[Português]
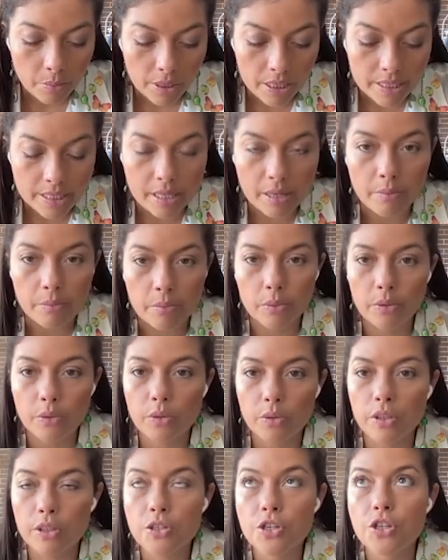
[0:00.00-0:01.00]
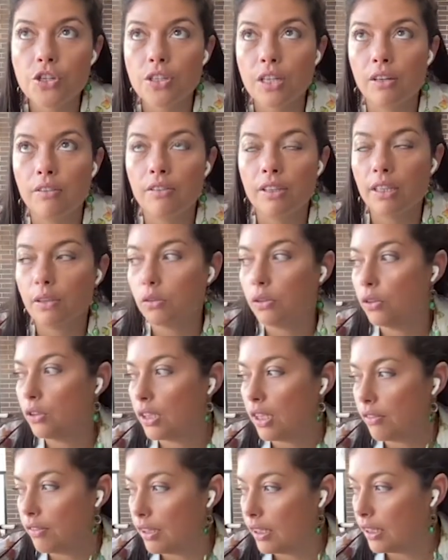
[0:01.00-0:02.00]
Por exemplo, quando a gente tava, quando eu
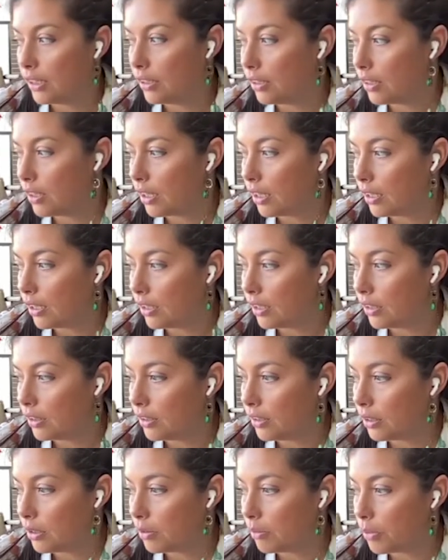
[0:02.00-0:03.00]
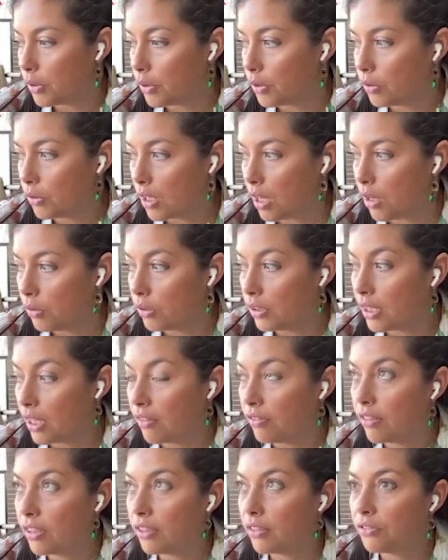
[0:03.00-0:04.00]
estava ainda lá em Portugal,
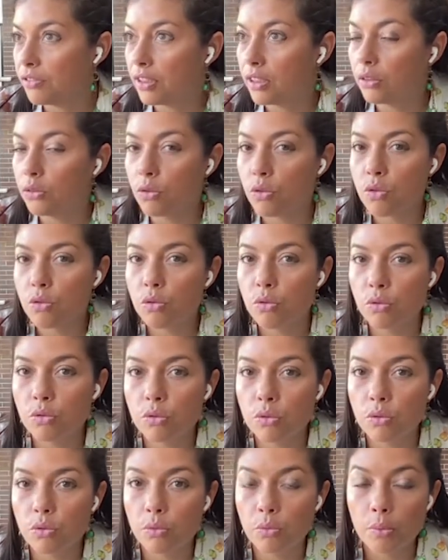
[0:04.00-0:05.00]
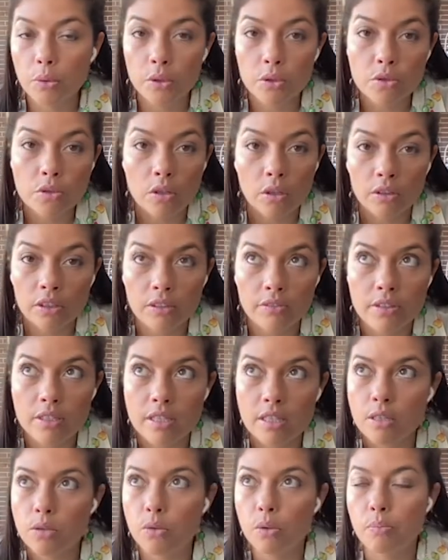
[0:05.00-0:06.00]
estava ficando escuro, o pôr do sol estava
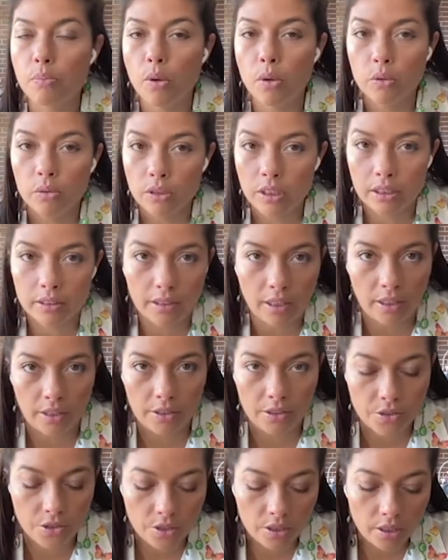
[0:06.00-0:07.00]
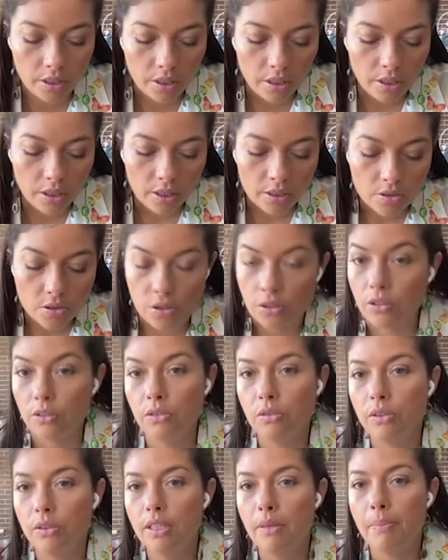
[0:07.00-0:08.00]
cinco e pouco da tarde. Só que eu
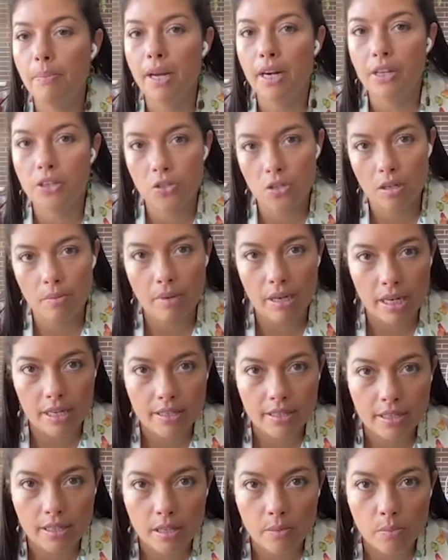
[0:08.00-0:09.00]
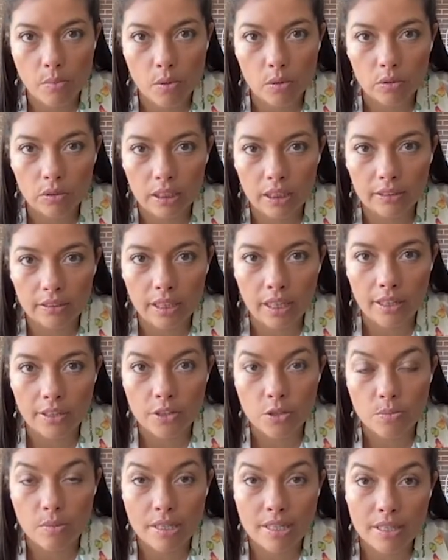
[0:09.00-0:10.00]
não ia parar de trabalhar cinco e pouco da
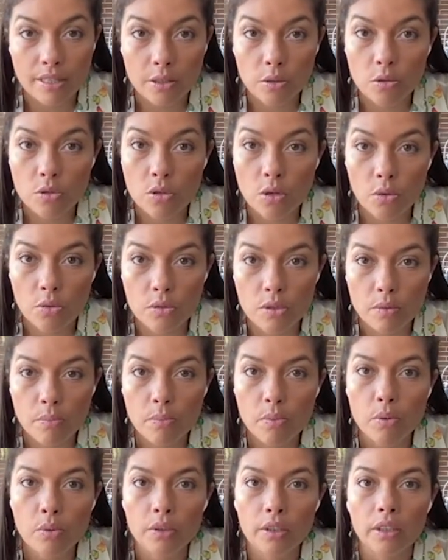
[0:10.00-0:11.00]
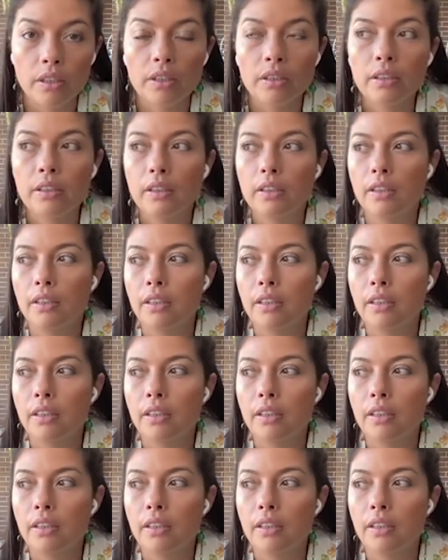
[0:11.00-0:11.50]
tarde, mas aí o sol se punha.